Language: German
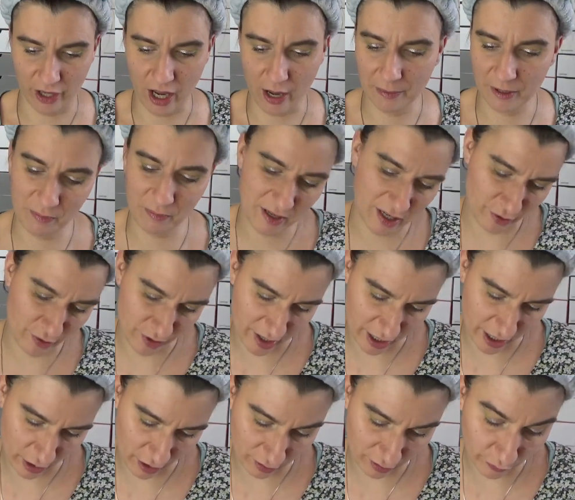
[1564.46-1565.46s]
habe ich mir noch
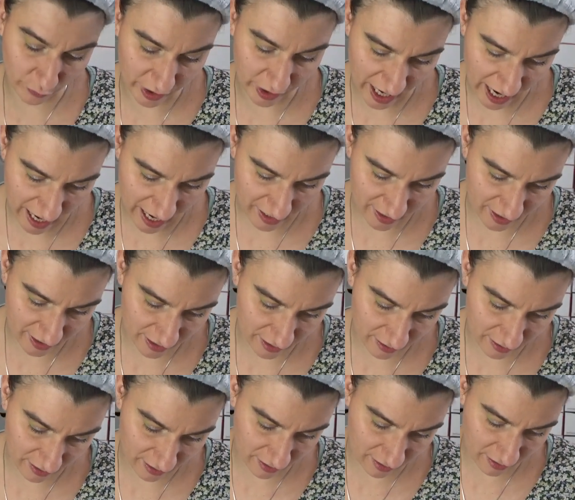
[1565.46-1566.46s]
gegönnt von
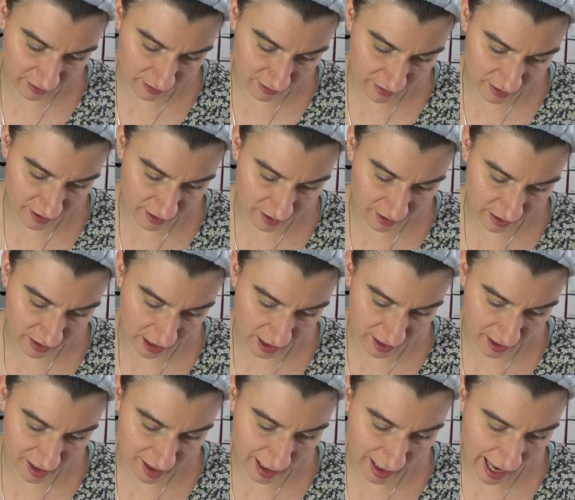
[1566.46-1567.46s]
Essence, der
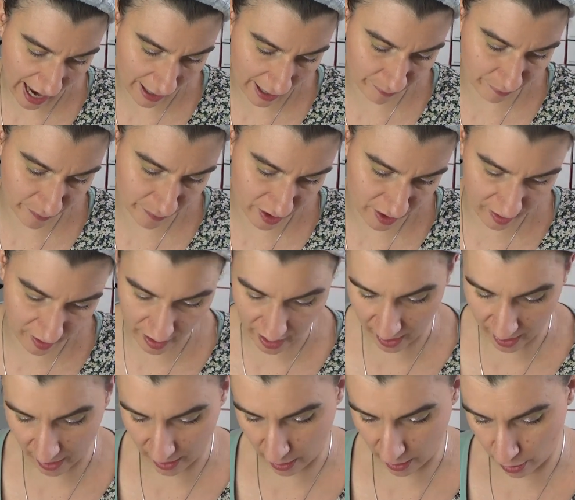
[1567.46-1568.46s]
Slime
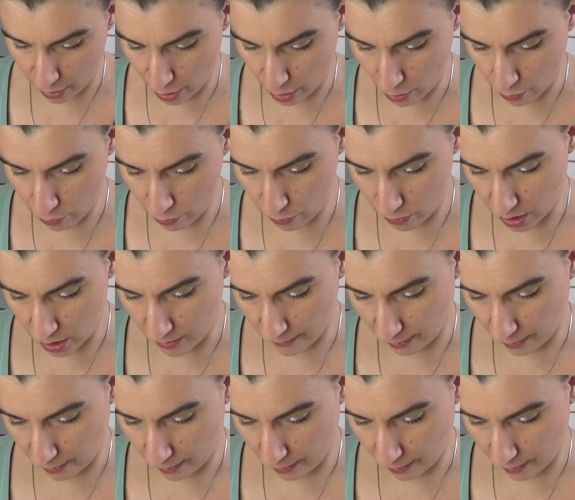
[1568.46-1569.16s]
Stick No